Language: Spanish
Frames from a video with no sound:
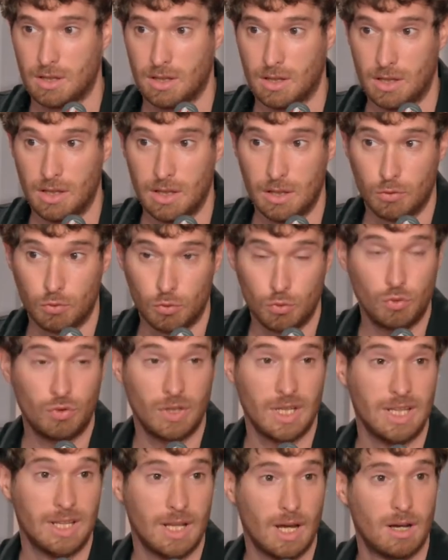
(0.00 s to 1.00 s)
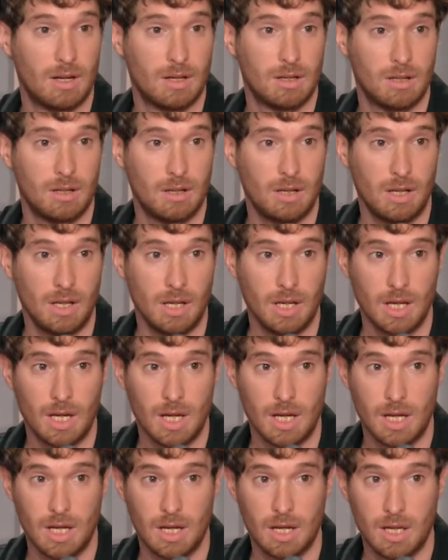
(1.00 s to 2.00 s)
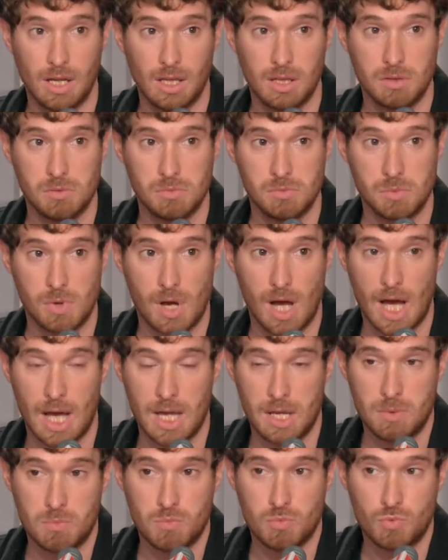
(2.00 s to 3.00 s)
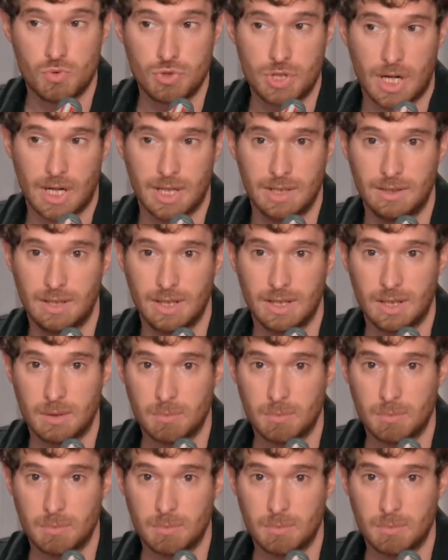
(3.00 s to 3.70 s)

eh, suceda. Eh, hay mucha gente que